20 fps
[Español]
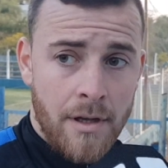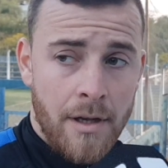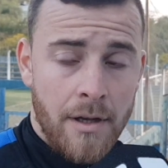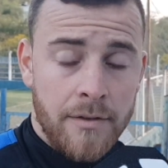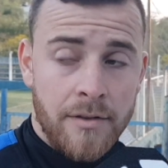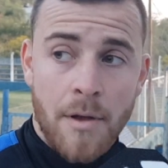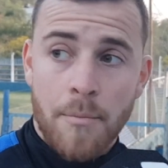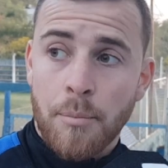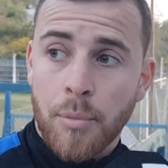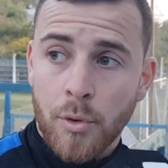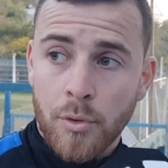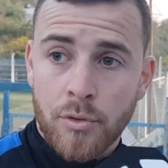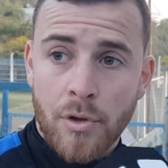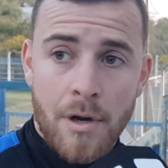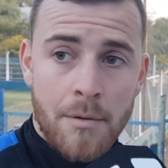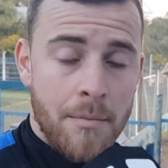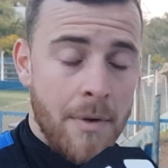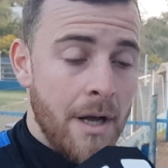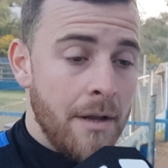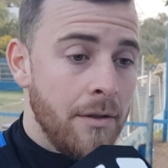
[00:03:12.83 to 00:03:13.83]
se, puso el
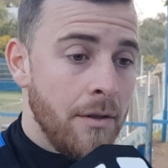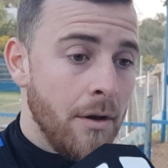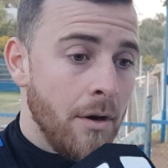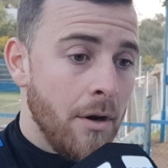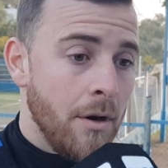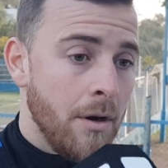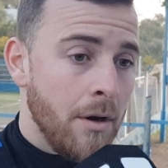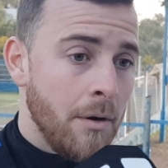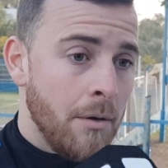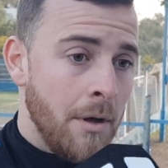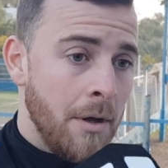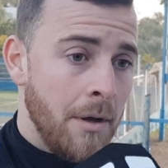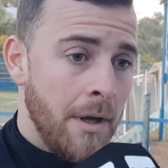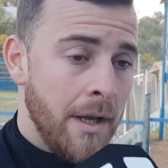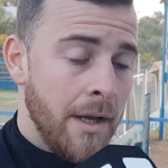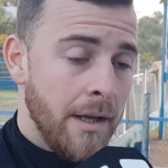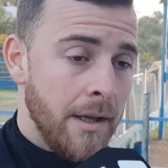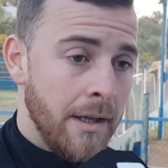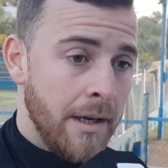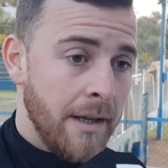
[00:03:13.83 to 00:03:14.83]
mando
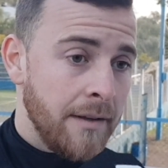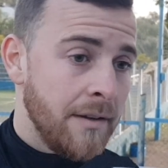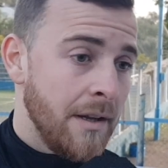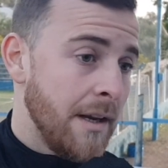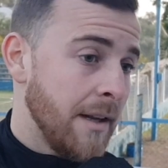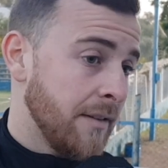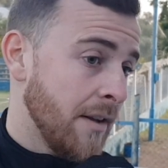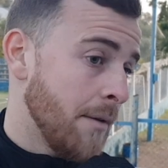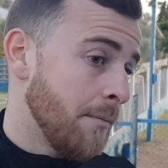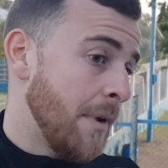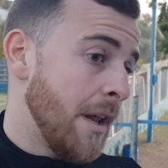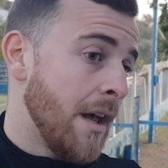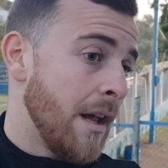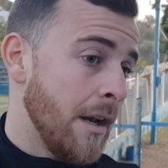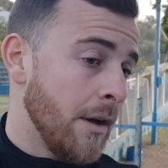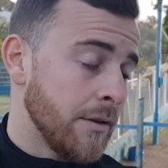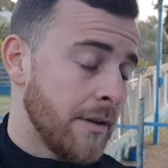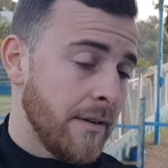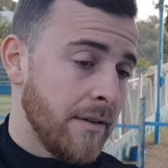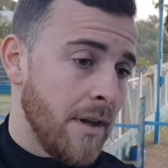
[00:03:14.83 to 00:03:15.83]
eh, gracias a la asamblea de la
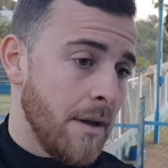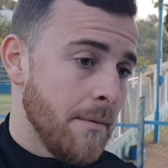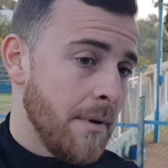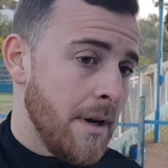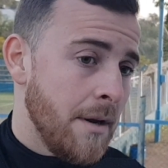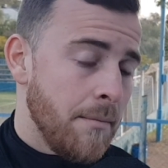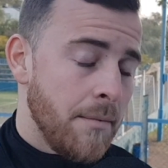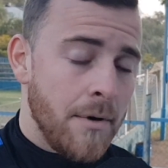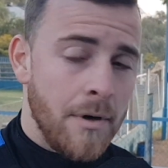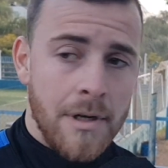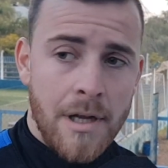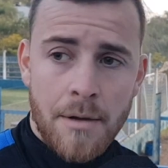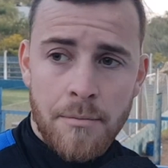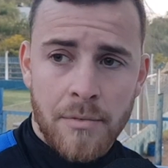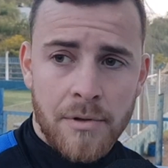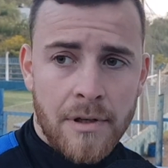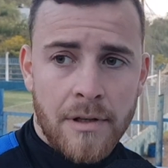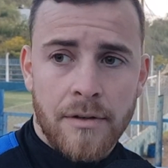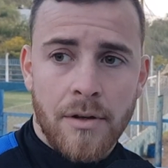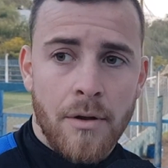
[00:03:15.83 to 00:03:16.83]
otra semana, pero el
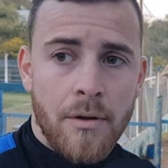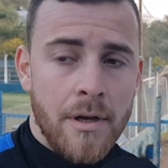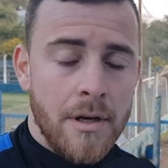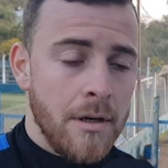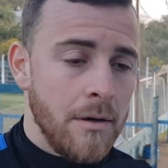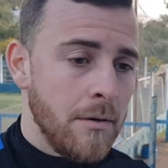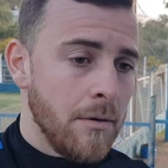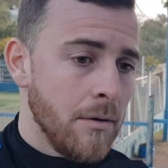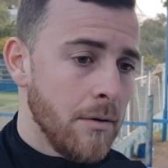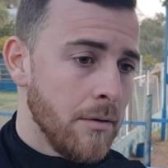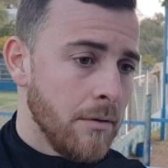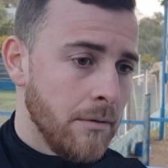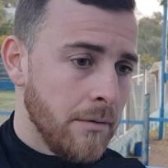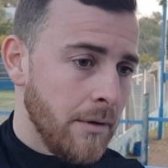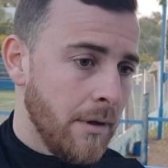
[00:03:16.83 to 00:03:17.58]
cambio ya se ve en el club.